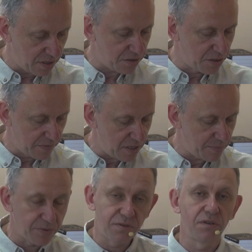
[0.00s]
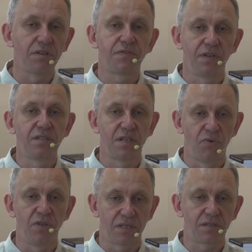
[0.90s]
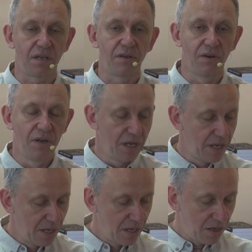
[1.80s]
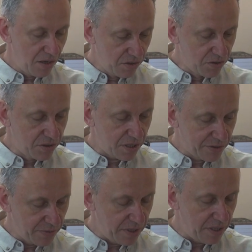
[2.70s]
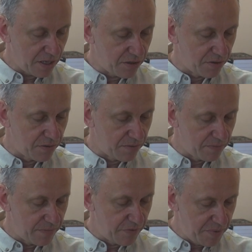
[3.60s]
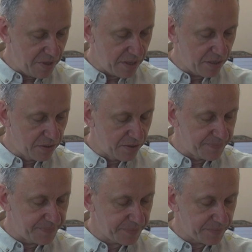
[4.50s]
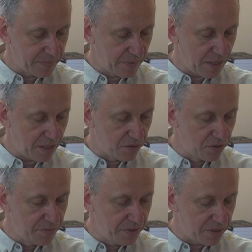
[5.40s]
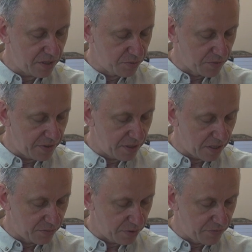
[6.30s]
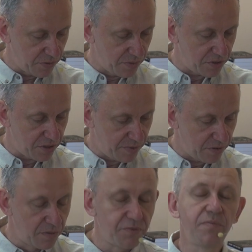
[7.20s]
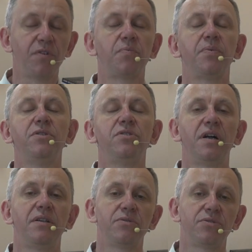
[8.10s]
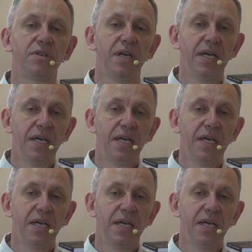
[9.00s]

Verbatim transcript: zdecydowanie po stronie Feliksa Młynarskiego. On go traktuje jako wybitnego mm, ekonomistę, człowieka, który wziął na siebie olbrzymią odpowiedzialność